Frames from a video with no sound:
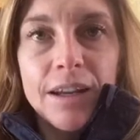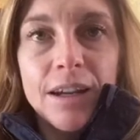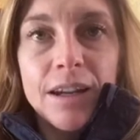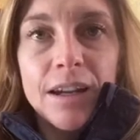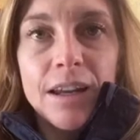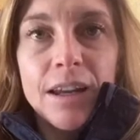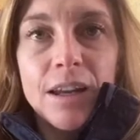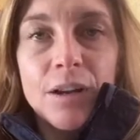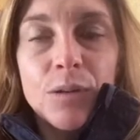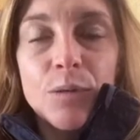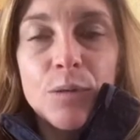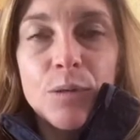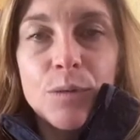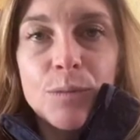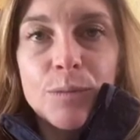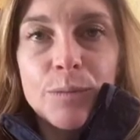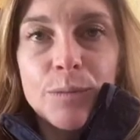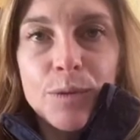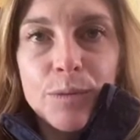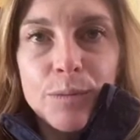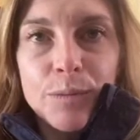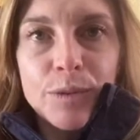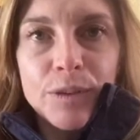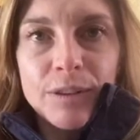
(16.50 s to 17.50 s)
La
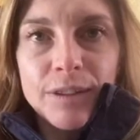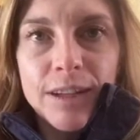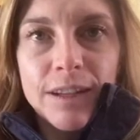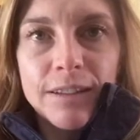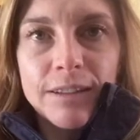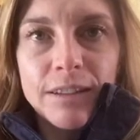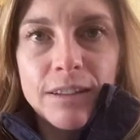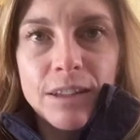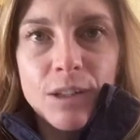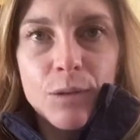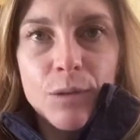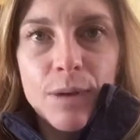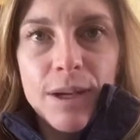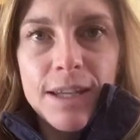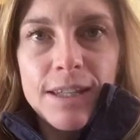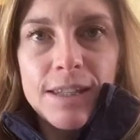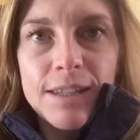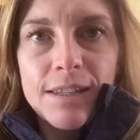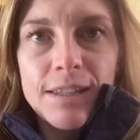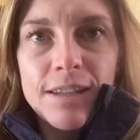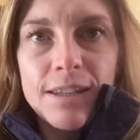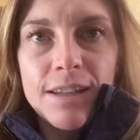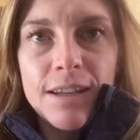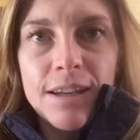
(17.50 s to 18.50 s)
più importante di
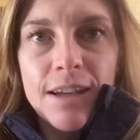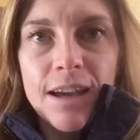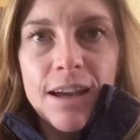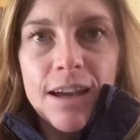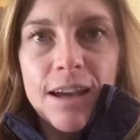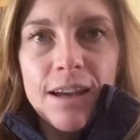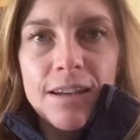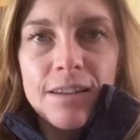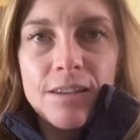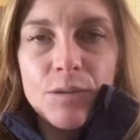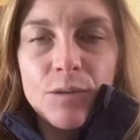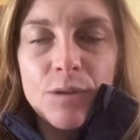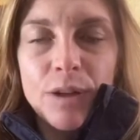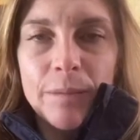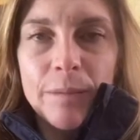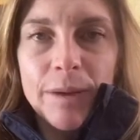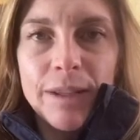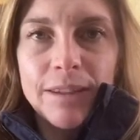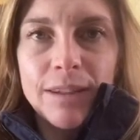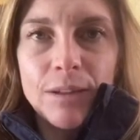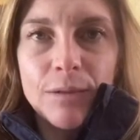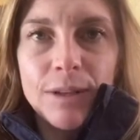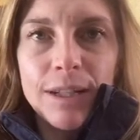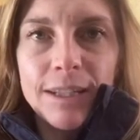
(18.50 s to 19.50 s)
queste è
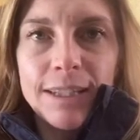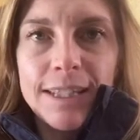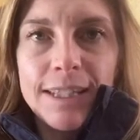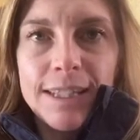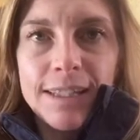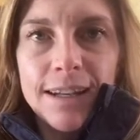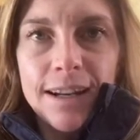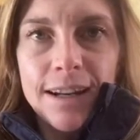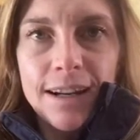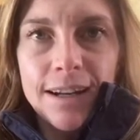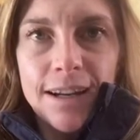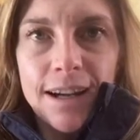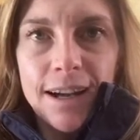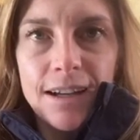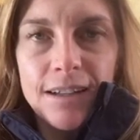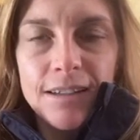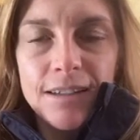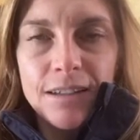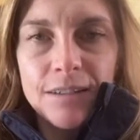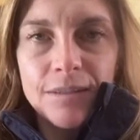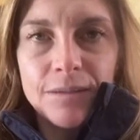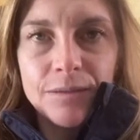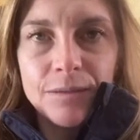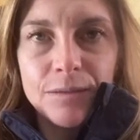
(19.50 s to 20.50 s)
sicuramente quella di stare a
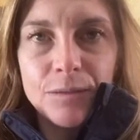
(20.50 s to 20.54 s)
casa.